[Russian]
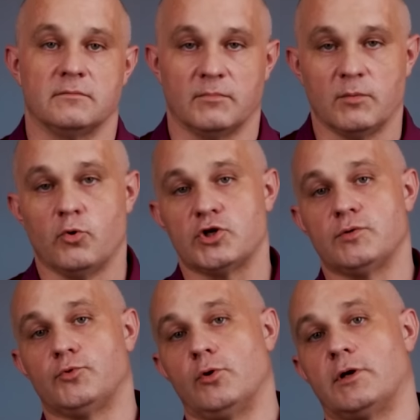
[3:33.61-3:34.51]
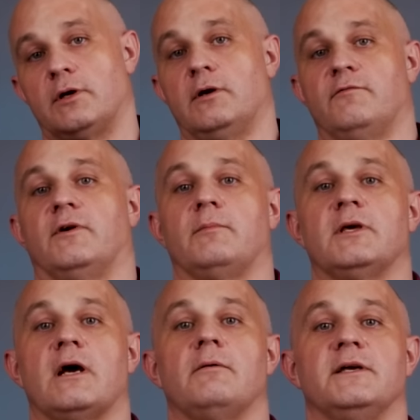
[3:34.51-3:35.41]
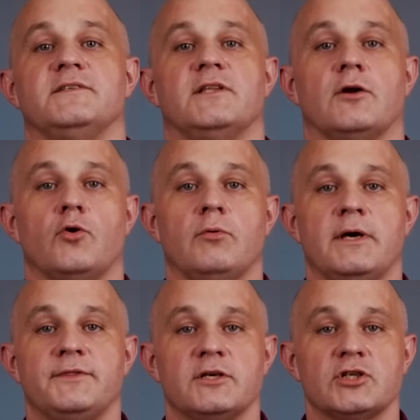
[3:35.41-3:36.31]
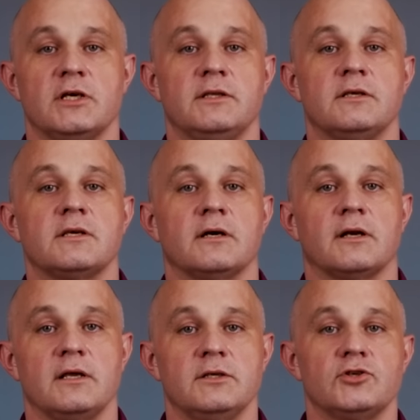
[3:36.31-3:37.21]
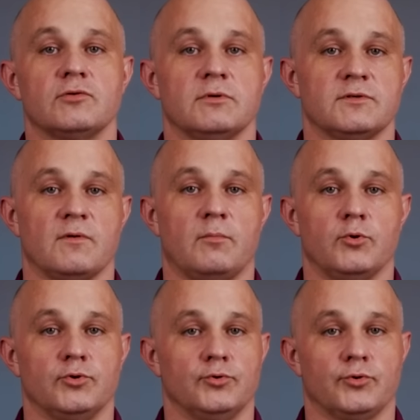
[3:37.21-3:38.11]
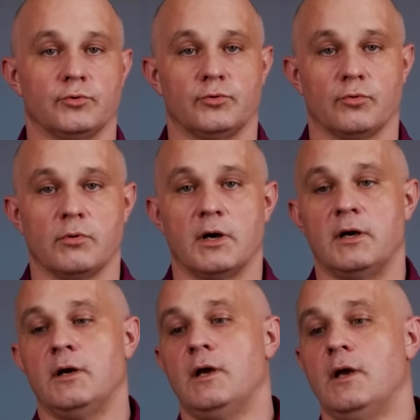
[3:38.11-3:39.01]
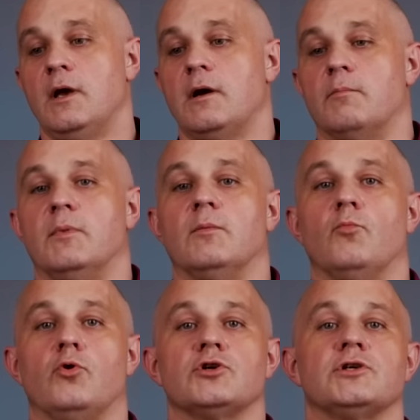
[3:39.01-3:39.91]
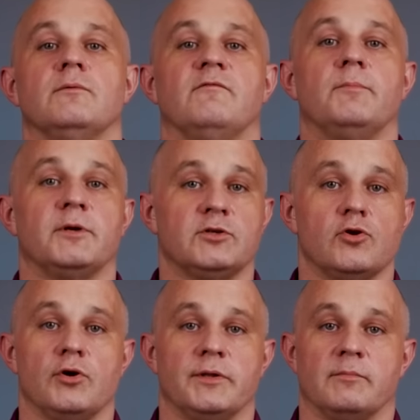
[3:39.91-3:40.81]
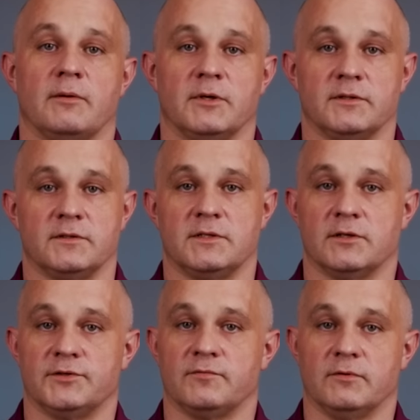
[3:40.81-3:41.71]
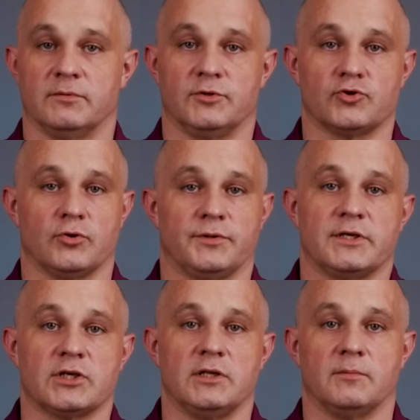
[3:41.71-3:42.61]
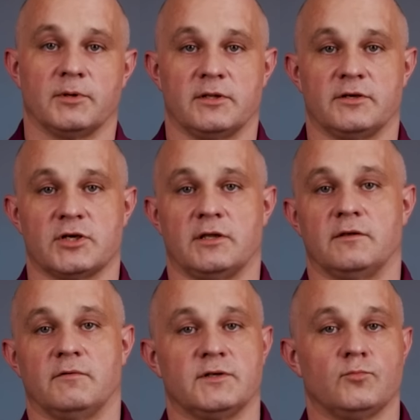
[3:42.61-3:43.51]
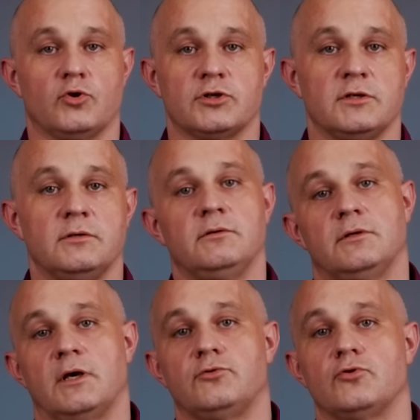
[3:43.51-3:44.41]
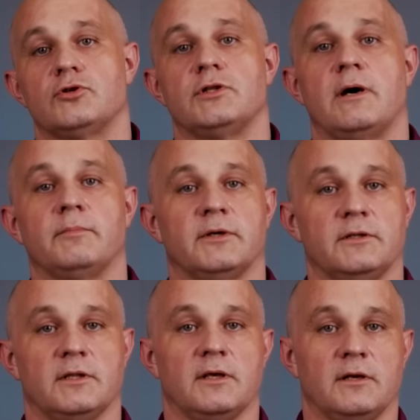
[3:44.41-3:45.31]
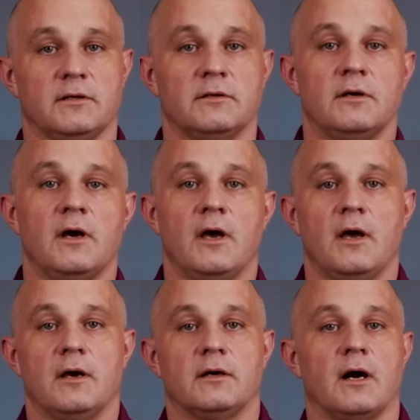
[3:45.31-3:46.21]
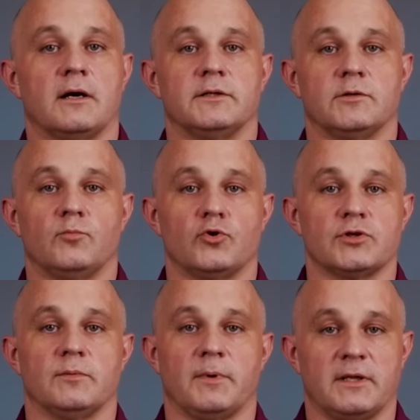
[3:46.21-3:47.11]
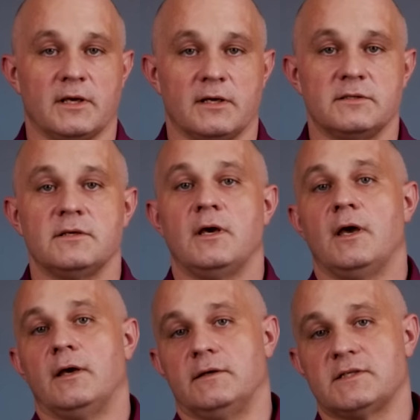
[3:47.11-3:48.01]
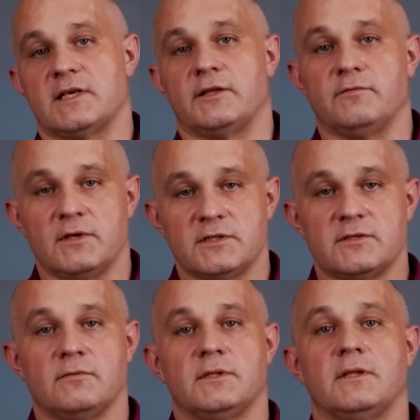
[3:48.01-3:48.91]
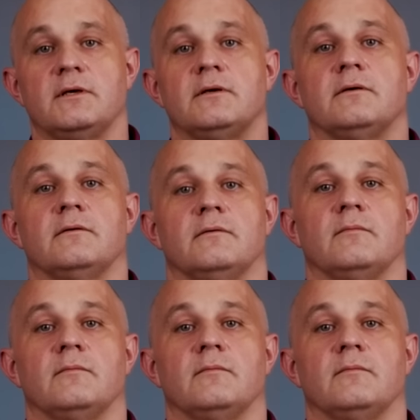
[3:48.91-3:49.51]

Мы можем только формировать здоровые отношения, не ограничивая свободу друг друга. Мы можем в определенные моменты делать выводы, что отношения продолжать невозможно. Я тоже дам критерии, как это можно понять. И, соответственно,